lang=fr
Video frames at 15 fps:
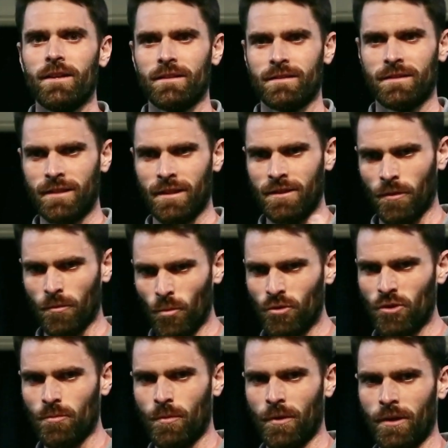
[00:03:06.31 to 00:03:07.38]
c'est-à-dire
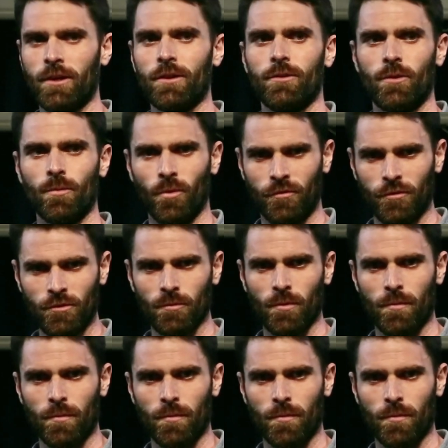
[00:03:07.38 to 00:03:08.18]
m'occuper de mon futur